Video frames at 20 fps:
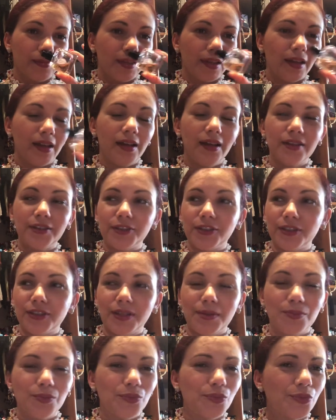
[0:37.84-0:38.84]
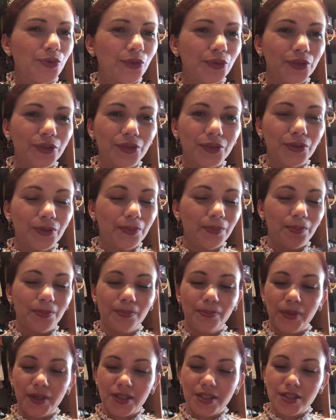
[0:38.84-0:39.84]
ai gente, é muito
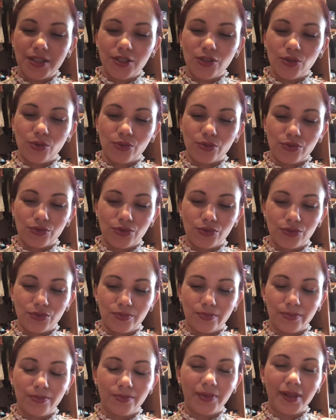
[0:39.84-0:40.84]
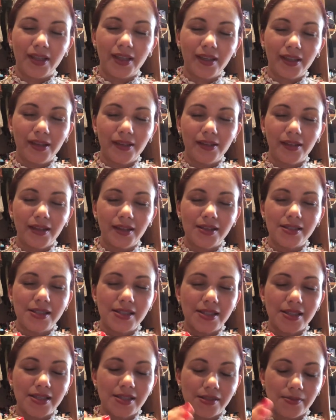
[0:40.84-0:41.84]
precioso. Que
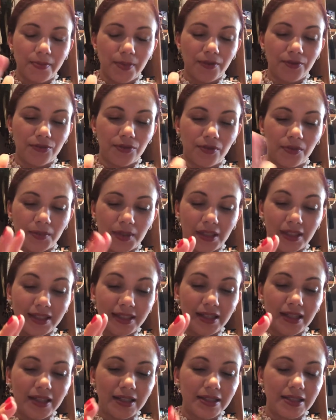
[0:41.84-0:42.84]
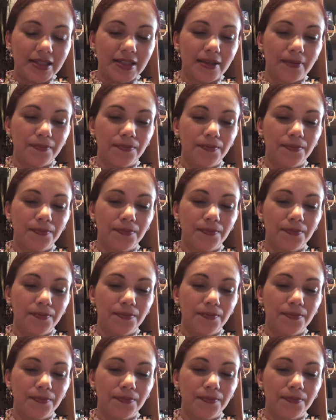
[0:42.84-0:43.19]
delícia esse perfume, que delícia.